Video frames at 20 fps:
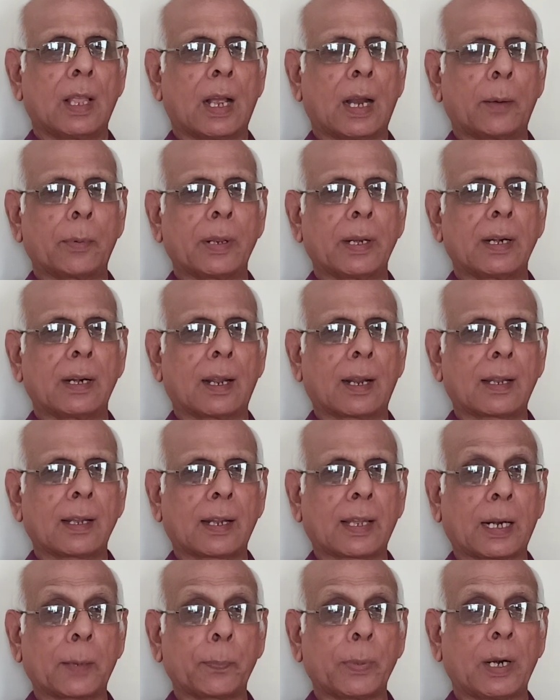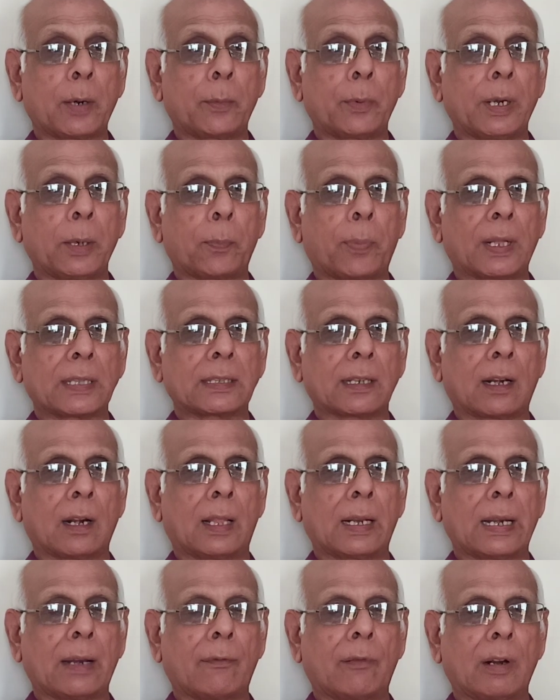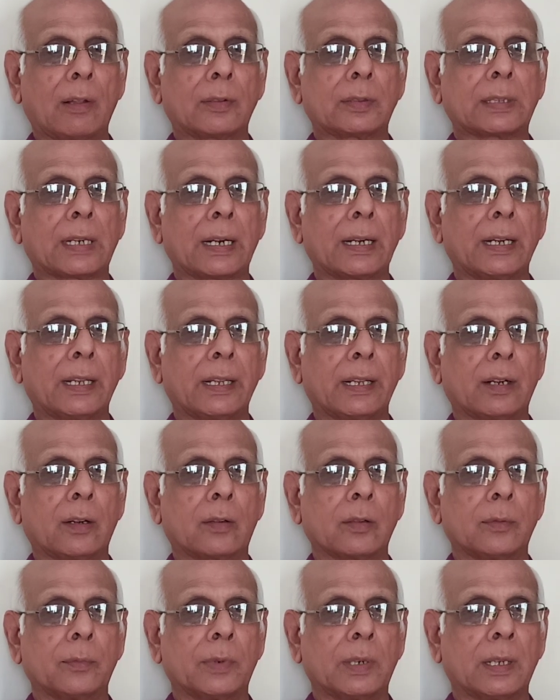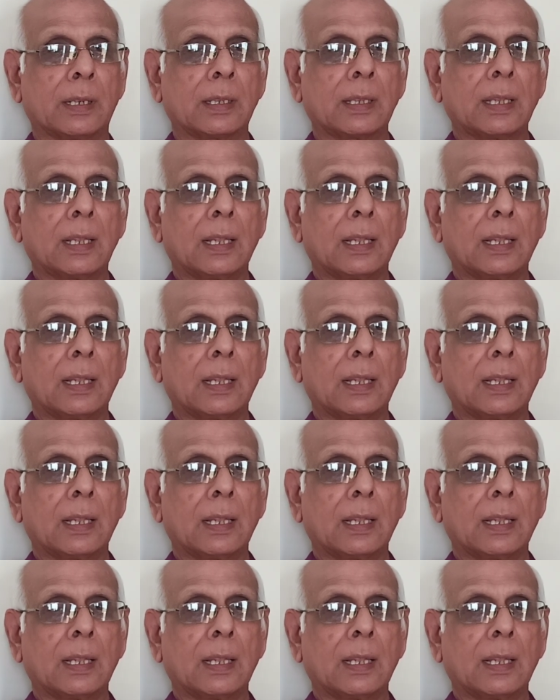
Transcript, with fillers: அப்படின்னாக்க கற்பனை பண்ணி பார்த்துக்கலாம் அதில் எவ்வளோ தண்ணி இருக்கும்னு